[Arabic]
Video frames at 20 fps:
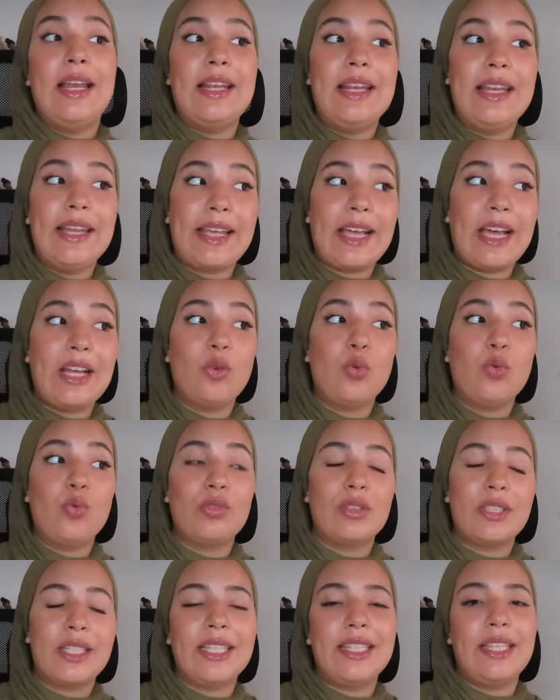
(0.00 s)
اللي كانوا
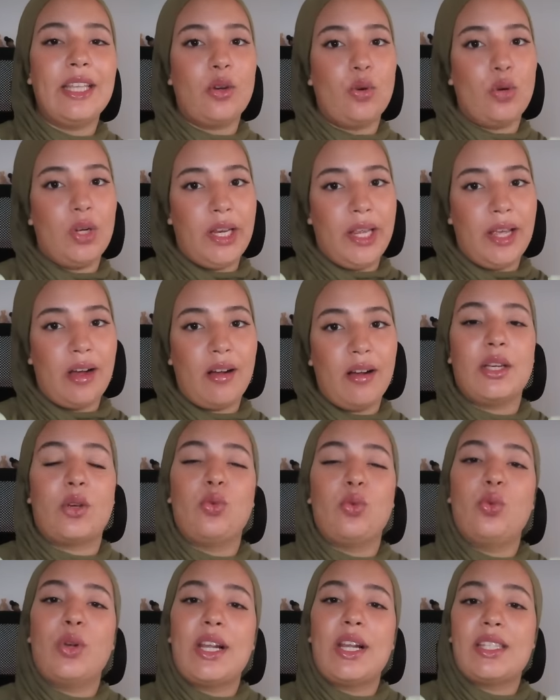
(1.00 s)
تيديروه ليا
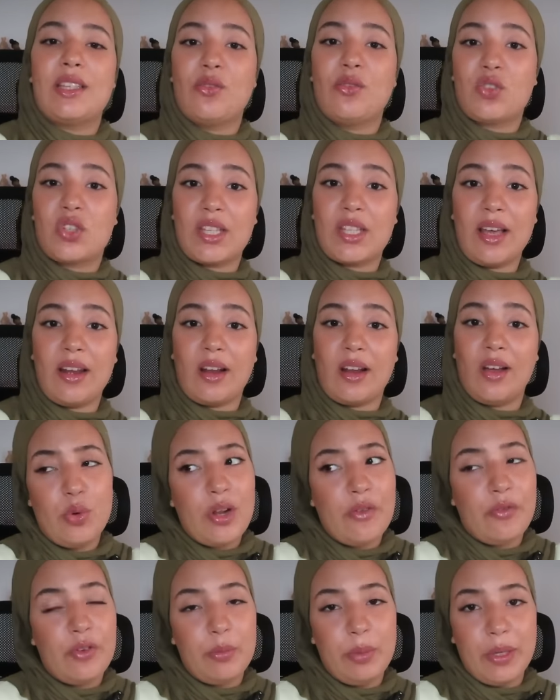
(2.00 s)
تيكونوا جالسين في الصاله
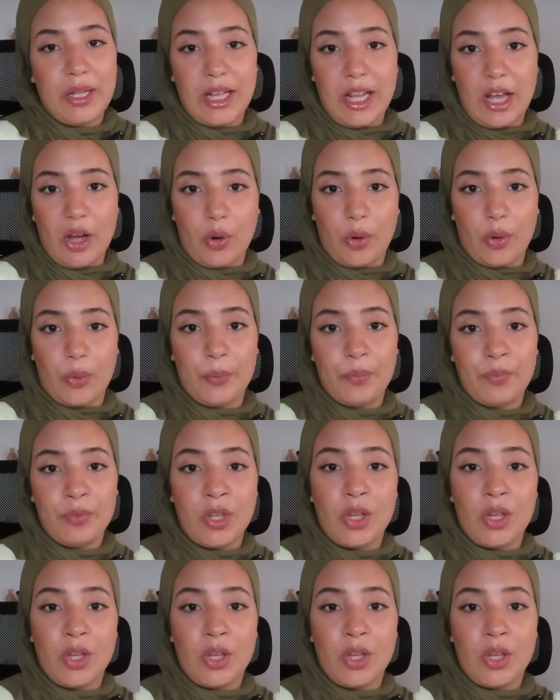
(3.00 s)
ولا في البيت الاخر